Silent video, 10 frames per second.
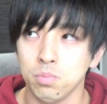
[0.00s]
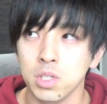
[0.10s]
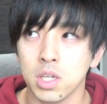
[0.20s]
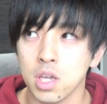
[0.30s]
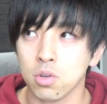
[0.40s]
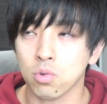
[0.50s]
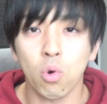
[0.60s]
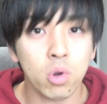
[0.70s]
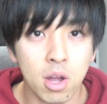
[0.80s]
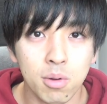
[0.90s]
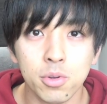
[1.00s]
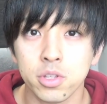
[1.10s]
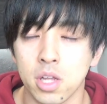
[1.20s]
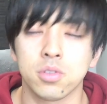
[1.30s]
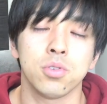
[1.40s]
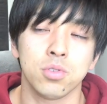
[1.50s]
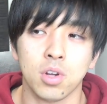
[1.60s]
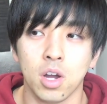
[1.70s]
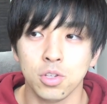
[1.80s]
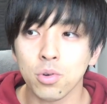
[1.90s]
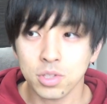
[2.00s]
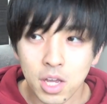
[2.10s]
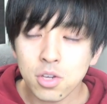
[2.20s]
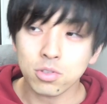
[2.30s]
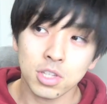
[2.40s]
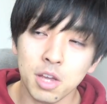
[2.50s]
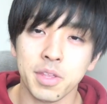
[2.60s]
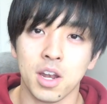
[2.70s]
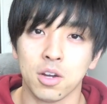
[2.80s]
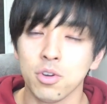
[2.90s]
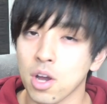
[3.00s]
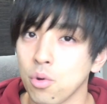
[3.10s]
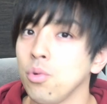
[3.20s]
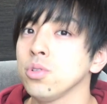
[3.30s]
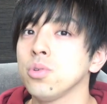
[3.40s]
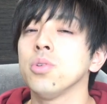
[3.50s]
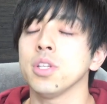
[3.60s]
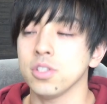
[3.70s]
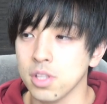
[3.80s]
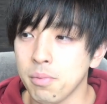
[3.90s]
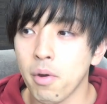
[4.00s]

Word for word: みんな結構好感を持ってるというか、良くない良くないみたいな声が多そうですね。